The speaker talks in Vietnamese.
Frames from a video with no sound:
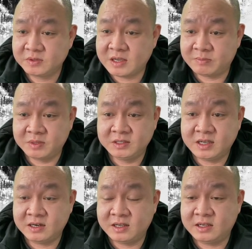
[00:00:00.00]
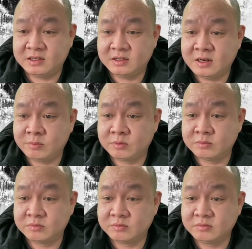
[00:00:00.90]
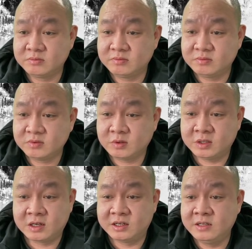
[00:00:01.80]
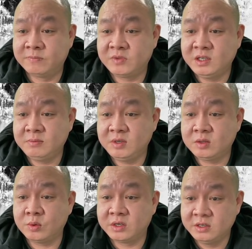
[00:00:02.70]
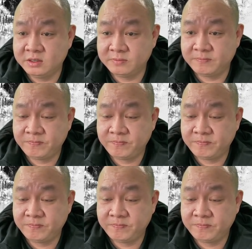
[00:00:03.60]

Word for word: cảm thấy rằng là lòng gọi rằng là niềm tin bị tổn thương